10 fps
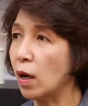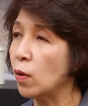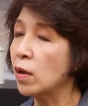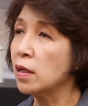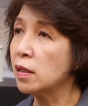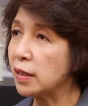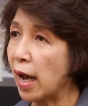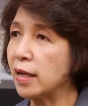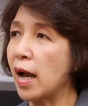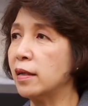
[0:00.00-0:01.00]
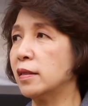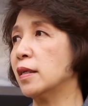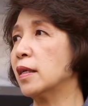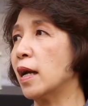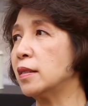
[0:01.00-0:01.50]
เราใช้อันหนึ่
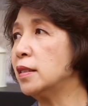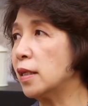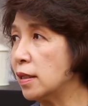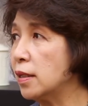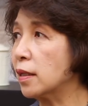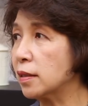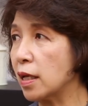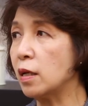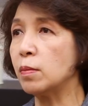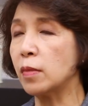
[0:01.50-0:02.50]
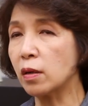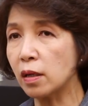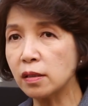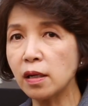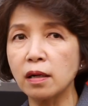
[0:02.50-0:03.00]
งในการที่จะเลือกธีมแล้ว
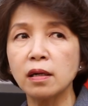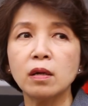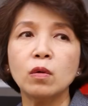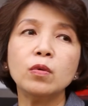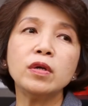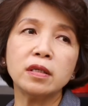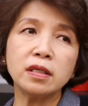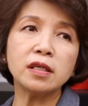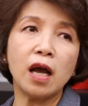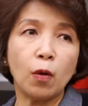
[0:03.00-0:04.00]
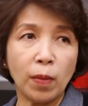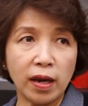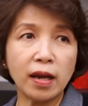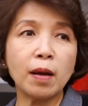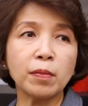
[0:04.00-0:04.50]
ก็เลือกหุ้นที่จะเอามา
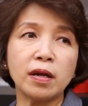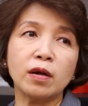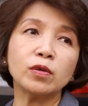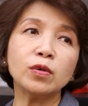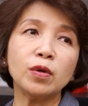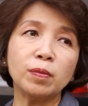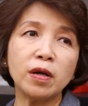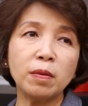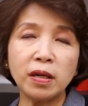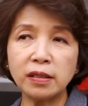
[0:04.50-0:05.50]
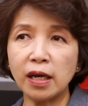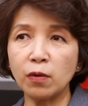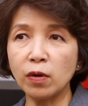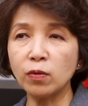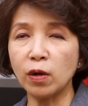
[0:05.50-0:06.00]
แนะนำกับนักลงทุนเพื่อให้มั่นใจ
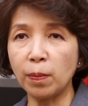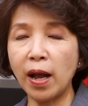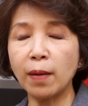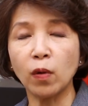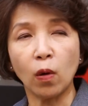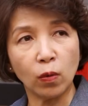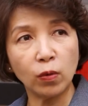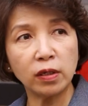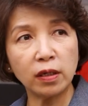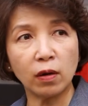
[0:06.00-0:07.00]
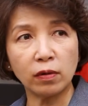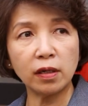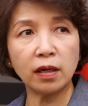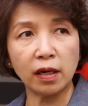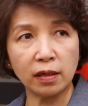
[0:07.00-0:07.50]
ว่าคุณภาพของหุ้นที่เรา
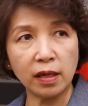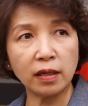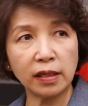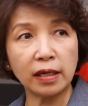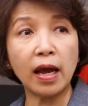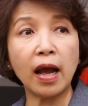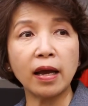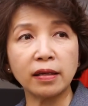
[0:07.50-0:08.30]
เลือกนั้นเนี่ยใช้ได้